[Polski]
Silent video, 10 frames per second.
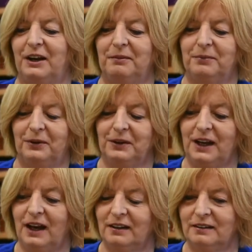bo
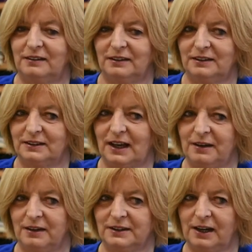ja y,
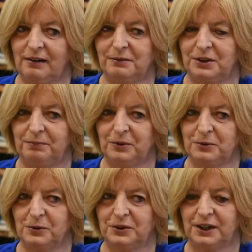zaj, zajęłam się
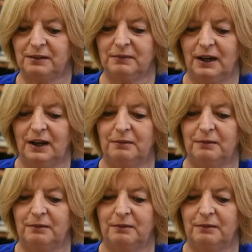Piłsudskim,